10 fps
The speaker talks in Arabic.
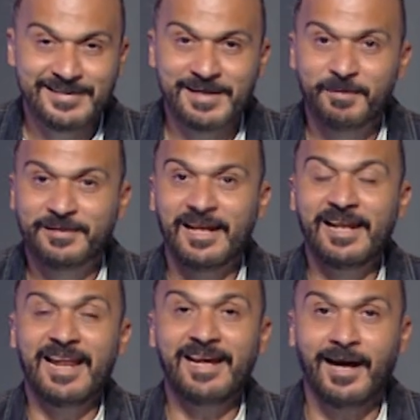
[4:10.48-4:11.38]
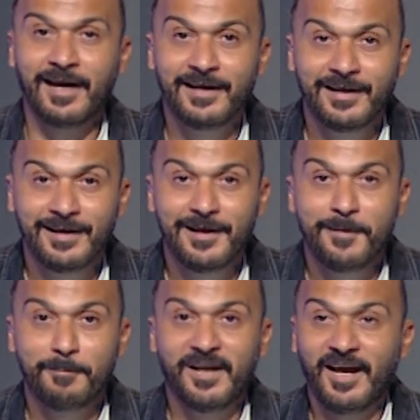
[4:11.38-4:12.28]
زي ما بيتقال اللائحه
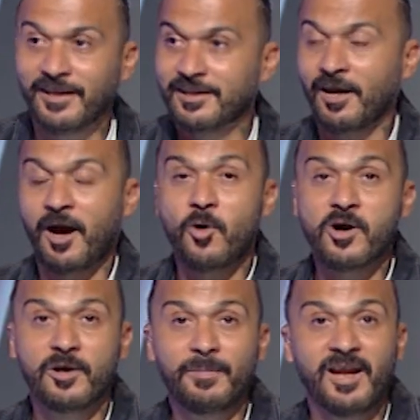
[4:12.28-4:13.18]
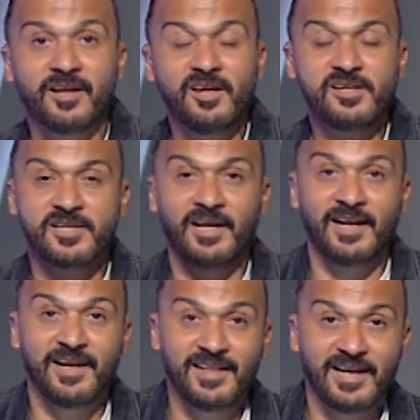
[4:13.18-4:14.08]
من ناحيه العواقب اللي هتحصل على
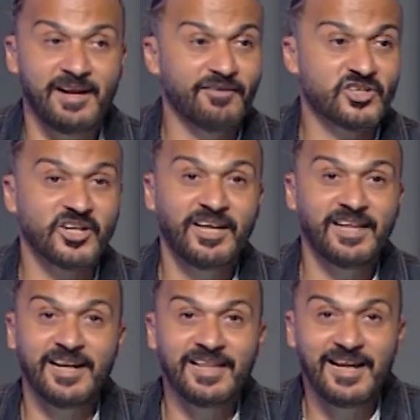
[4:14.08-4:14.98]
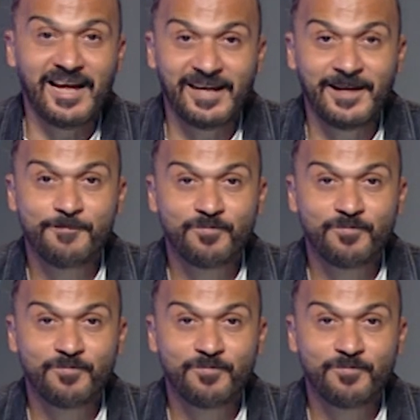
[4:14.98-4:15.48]
النادي الاهلي فعشان كده النادي الاهلي